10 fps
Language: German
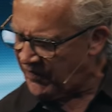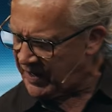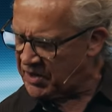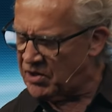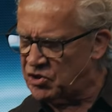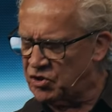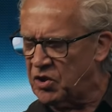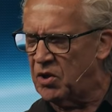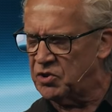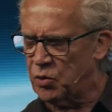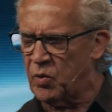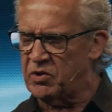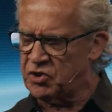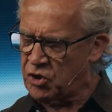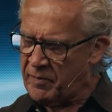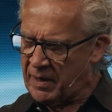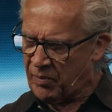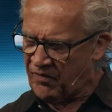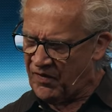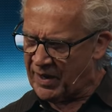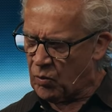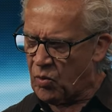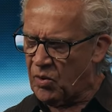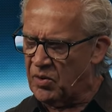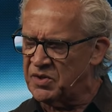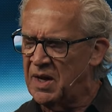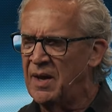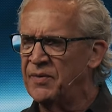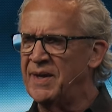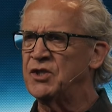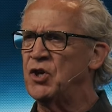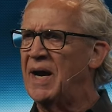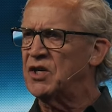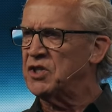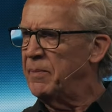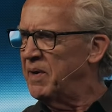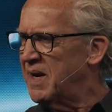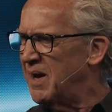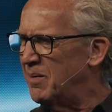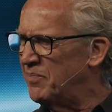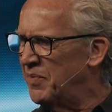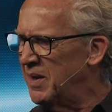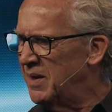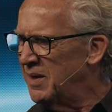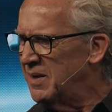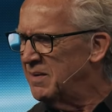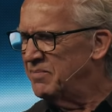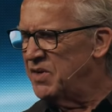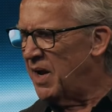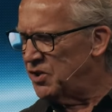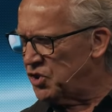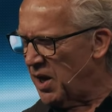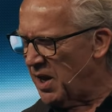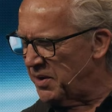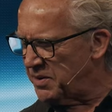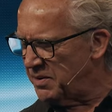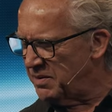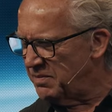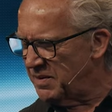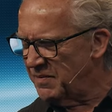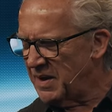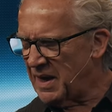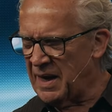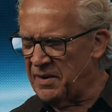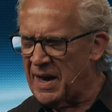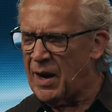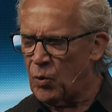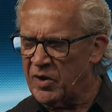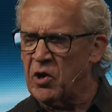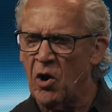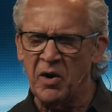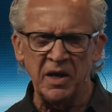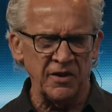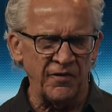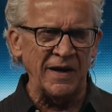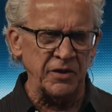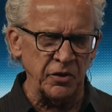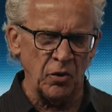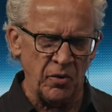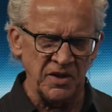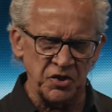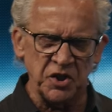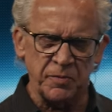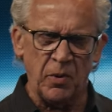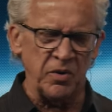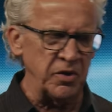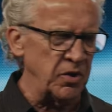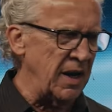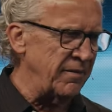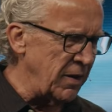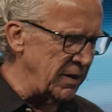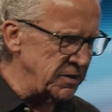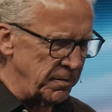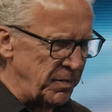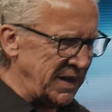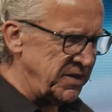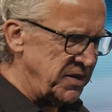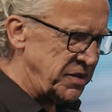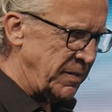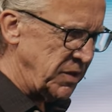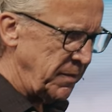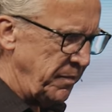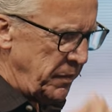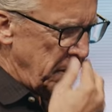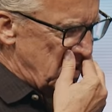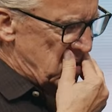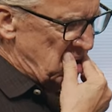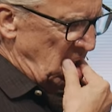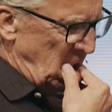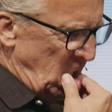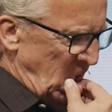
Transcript: in einer prophetischen Kultur zu sein, in der so viele prophetische Worte gegeben werden, dass sie tatsächlich gleichgültig werden und die Tatsache, dass der Herr gerade zu ihrem Leben gesprochen hat, nicht mehr wahrnehmen.